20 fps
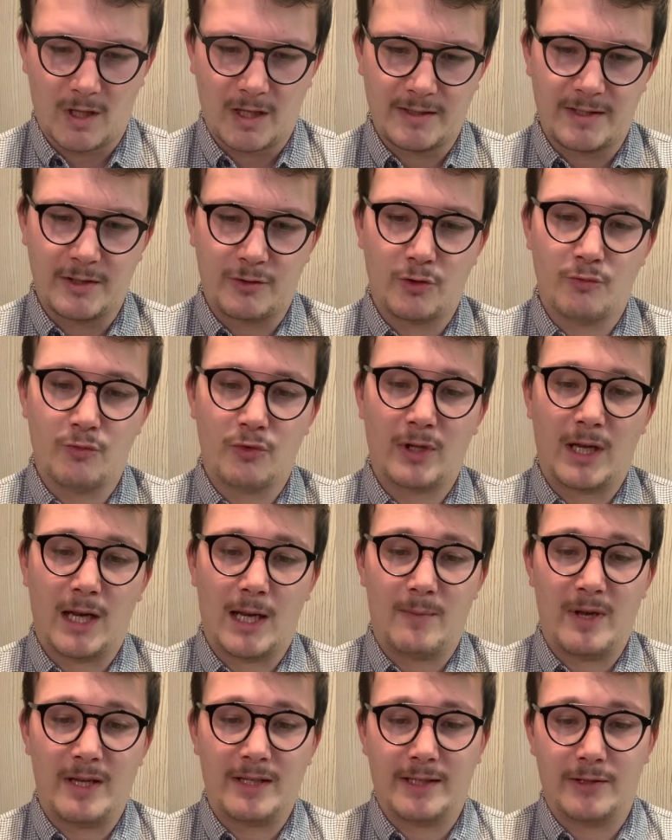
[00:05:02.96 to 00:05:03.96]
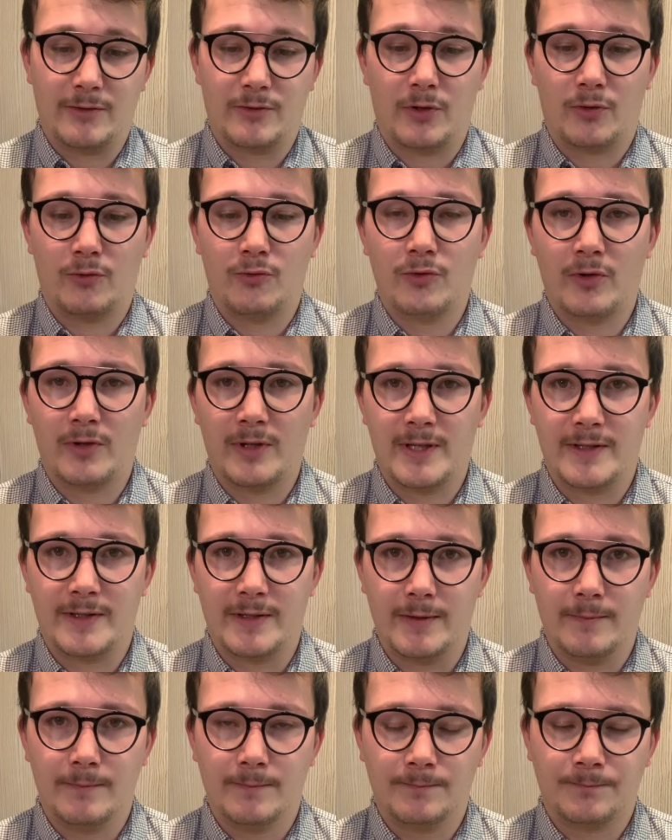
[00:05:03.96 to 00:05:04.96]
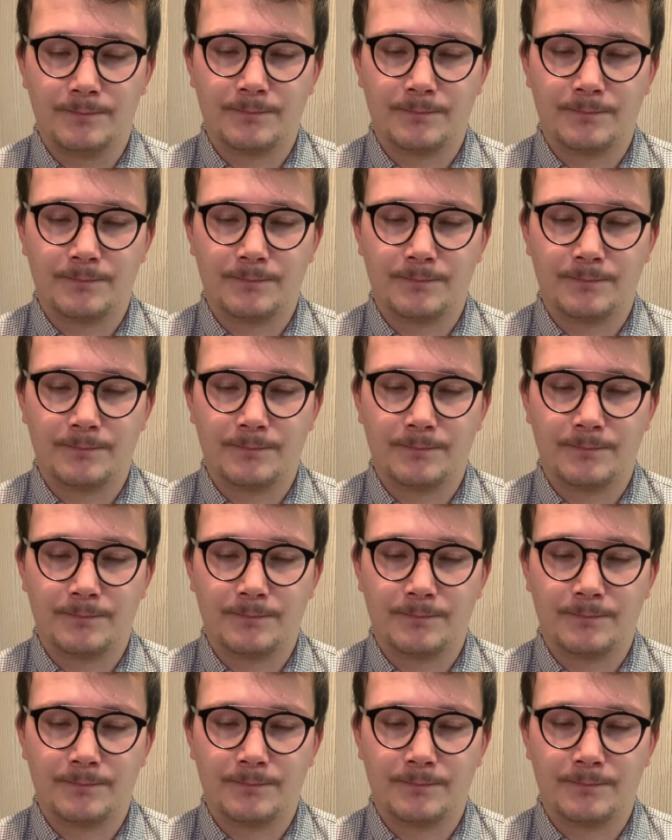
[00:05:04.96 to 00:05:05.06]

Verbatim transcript: c'est une montre à la base qui sort tout en acier.